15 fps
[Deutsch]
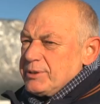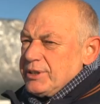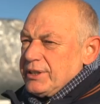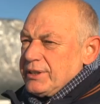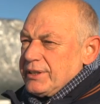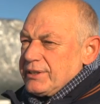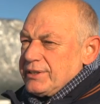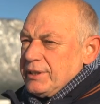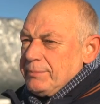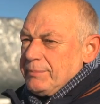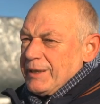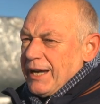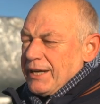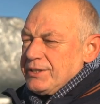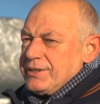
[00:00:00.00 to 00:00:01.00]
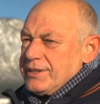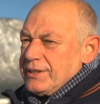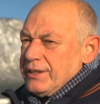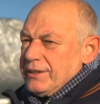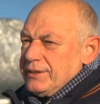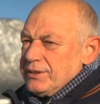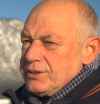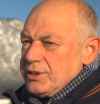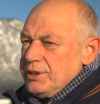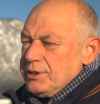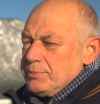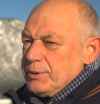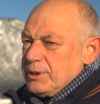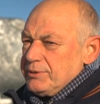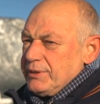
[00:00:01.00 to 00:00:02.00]
man sich das nicht mehr leisten kann. Der
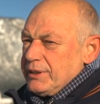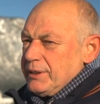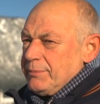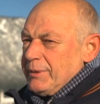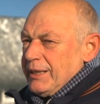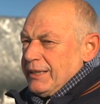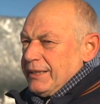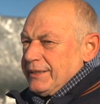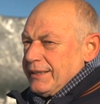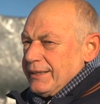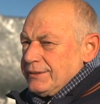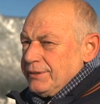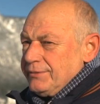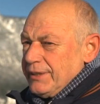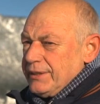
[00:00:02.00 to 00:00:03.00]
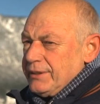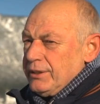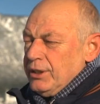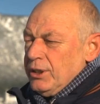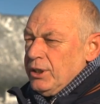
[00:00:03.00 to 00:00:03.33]
Skisport wird immer elitärer werden